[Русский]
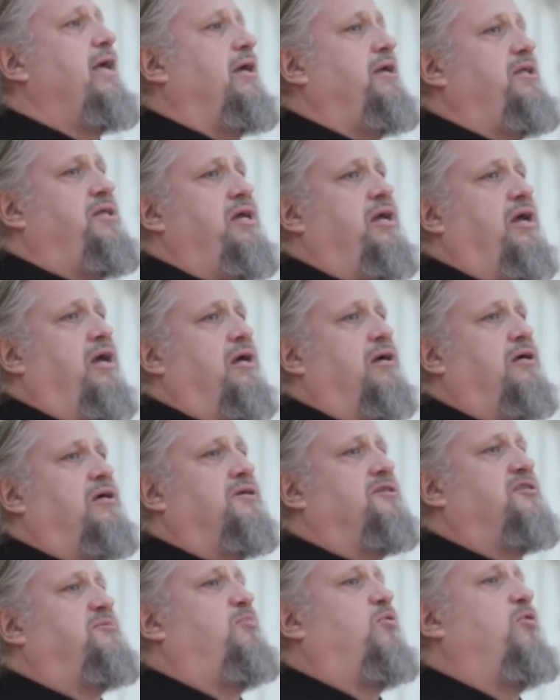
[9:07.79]
где
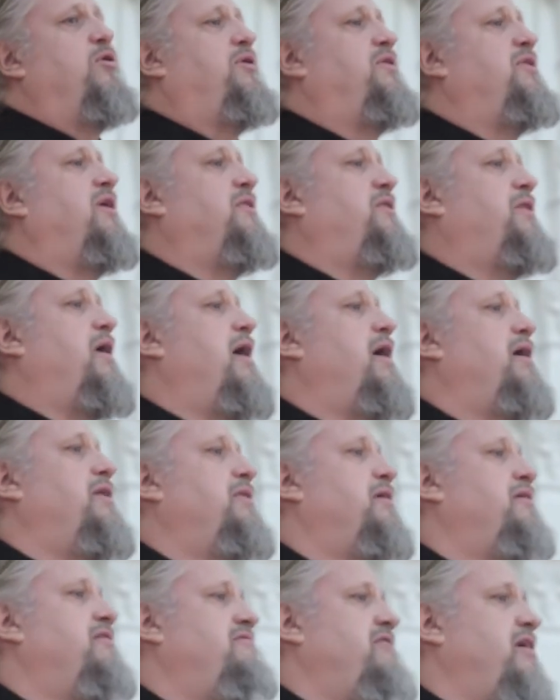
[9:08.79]
Господь на
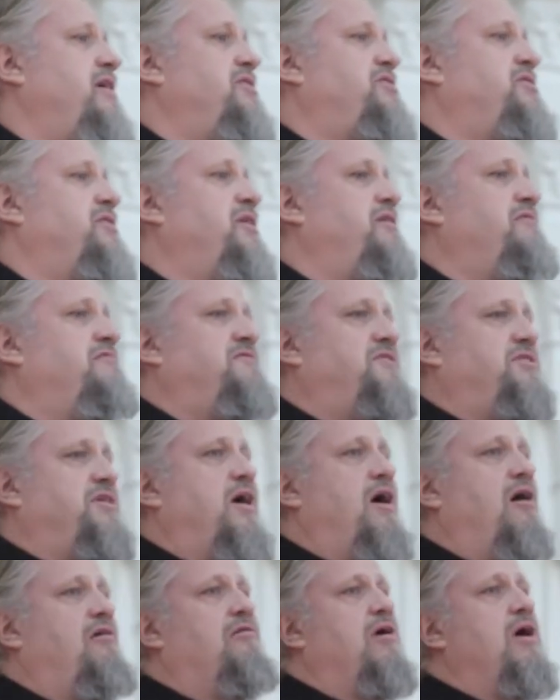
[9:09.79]
Тайной вечере,
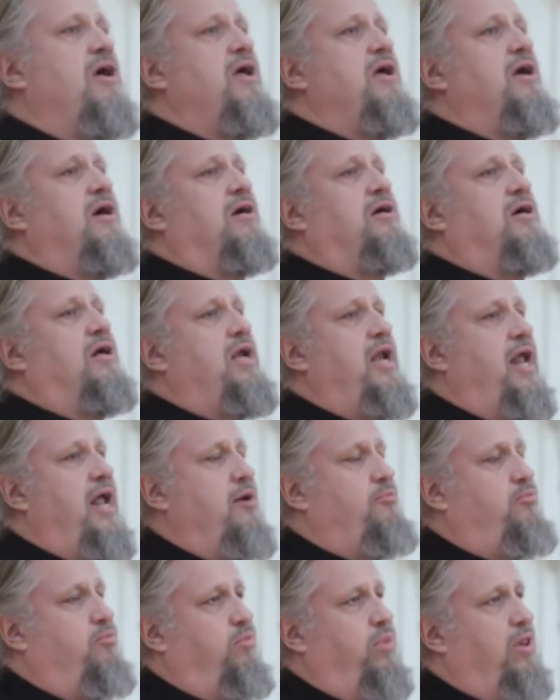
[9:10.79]
взял
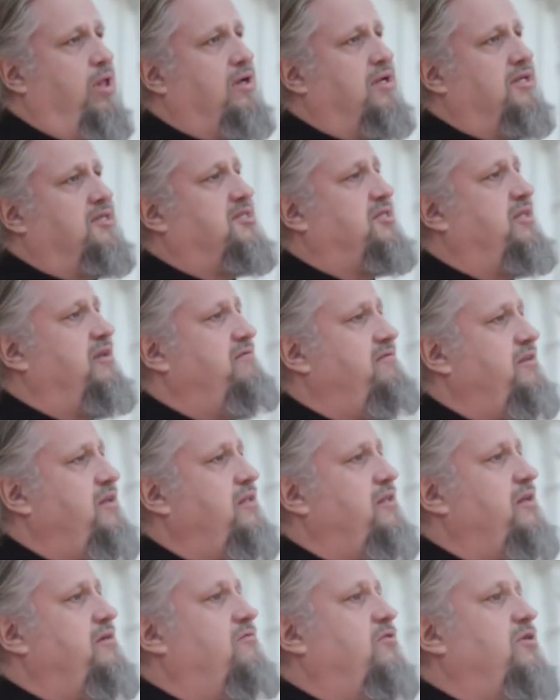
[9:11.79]
хлеб,
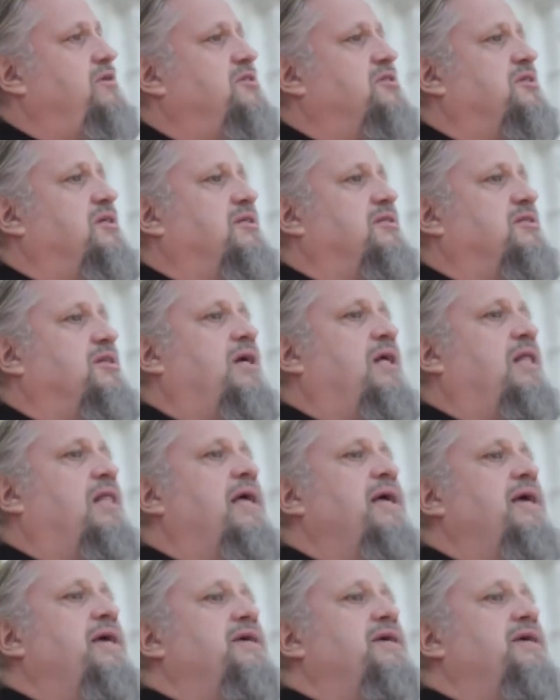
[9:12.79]
благословил его и сказал,